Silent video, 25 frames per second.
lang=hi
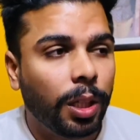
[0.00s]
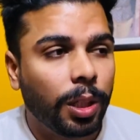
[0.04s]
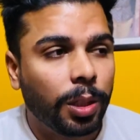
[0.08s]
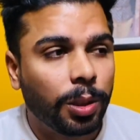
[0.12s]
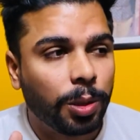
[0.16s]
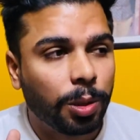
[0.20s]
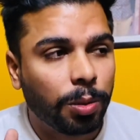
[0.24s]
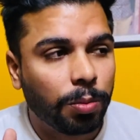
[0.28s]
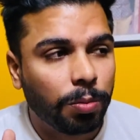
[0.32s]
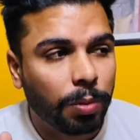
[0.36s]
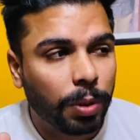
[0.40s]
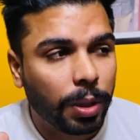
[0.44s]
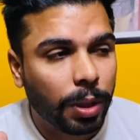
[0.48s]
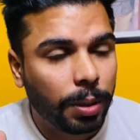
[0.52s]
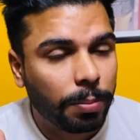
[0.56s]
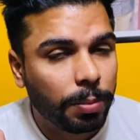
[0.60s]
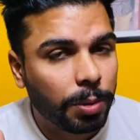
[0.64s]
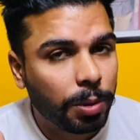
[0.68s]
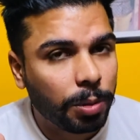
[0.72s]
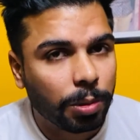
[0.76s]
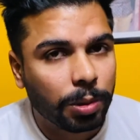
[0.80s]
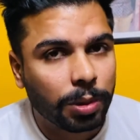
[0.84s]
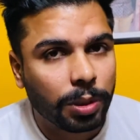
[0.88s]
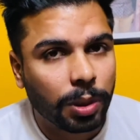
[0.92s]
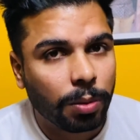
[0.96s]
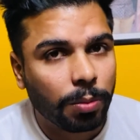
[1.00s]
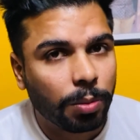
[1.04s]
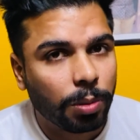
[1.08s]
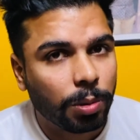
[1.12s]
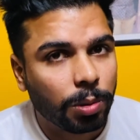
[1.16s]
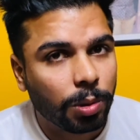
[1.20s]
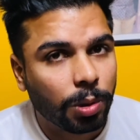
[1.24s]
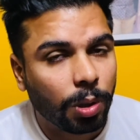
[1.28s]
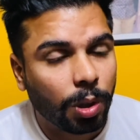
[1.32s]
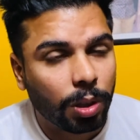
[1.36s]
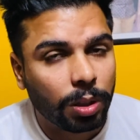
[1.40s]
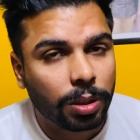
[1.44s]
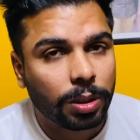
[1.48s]
जो मेरे व्यूअर्स हैं वो
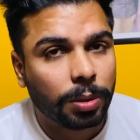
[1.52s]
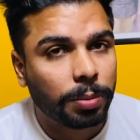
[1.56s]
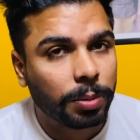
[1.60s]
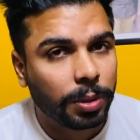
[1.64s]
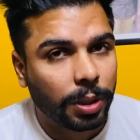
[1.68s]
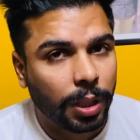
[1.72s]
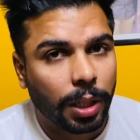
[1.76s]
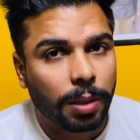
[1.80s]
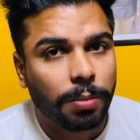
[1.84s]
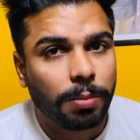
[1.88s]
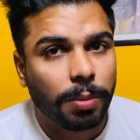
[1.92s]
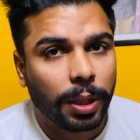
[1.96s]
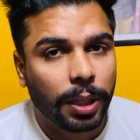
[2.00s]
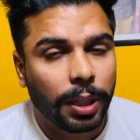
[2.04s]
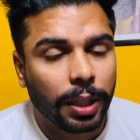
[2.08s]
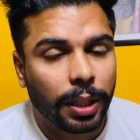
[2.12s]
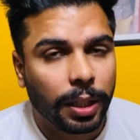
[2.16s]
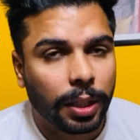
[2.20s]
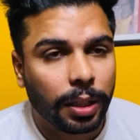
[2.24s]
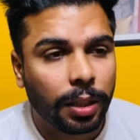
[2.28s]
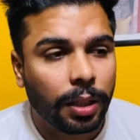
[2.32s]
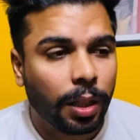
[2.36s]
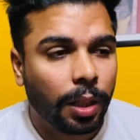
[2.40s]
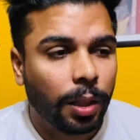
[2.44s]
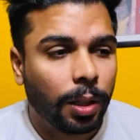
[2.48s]
नॉट सब्सक्राइब वाले हैं